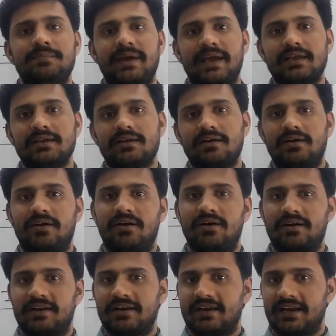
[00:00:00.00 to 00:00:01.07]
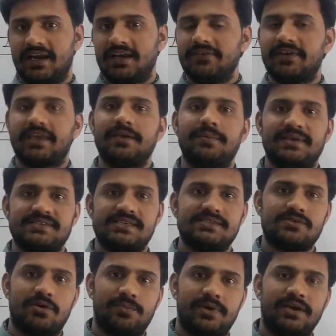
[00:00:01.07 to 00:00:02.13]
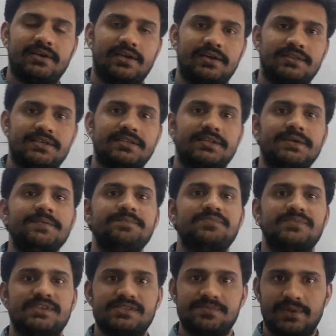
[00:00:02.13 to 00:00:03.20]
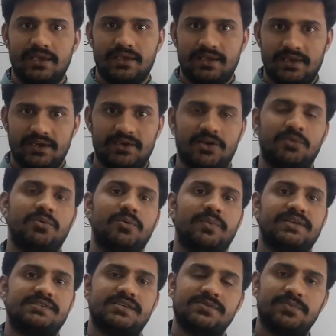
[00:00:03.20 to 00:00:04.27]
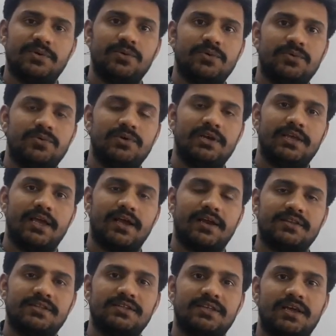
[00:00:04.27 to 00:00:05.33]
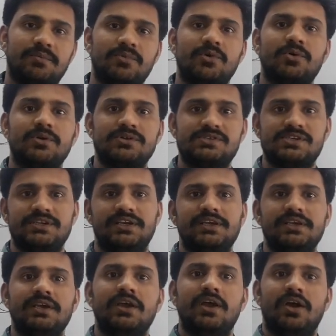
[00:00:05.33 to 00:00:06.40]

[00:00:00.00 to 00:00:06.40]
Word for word: बैंक और रेलवे के बैचेस ऑपरेट करते थे जिसमें इंटरव्यू बैचेस भी लिया करते थे हम लोग जीडी